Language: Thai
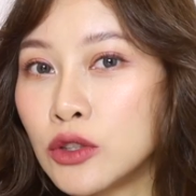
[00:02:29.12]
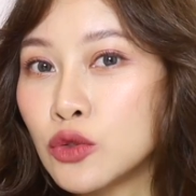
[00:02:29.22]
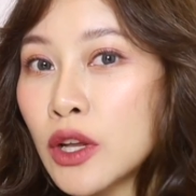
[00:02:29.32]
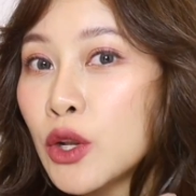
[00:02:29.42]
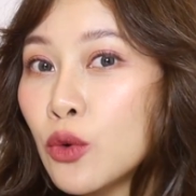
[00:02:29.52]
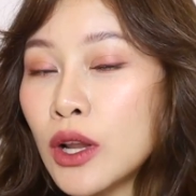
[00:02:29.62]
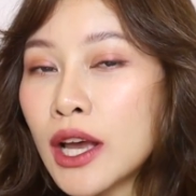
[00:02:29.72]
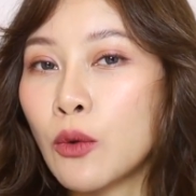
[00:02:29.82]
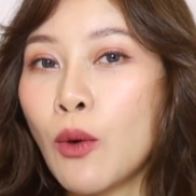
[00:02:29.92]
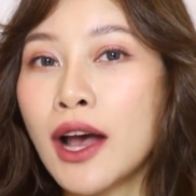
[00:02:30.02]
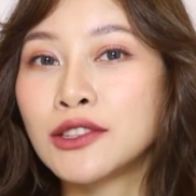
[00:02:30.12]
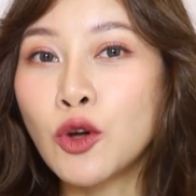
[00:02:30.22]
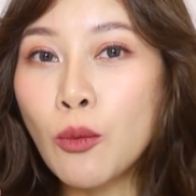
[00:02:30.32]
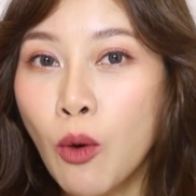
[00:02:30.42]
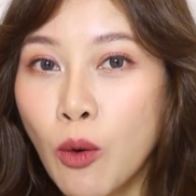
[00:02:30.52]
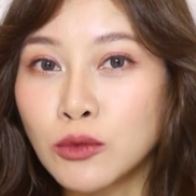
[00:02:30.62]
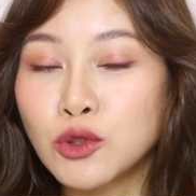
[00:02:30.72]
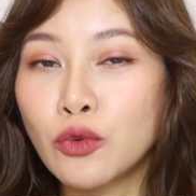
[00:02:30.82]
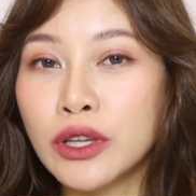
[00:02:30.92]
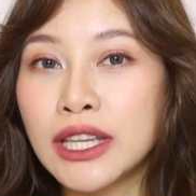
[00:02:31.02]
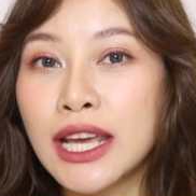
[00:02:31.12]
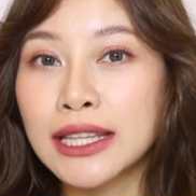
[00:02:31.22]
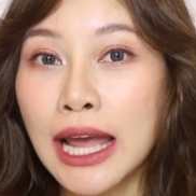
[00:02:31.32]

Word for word: เดี๋ยวจูนให้ดูแล้วกันว่าทรงผมทรงนี้เนี่ย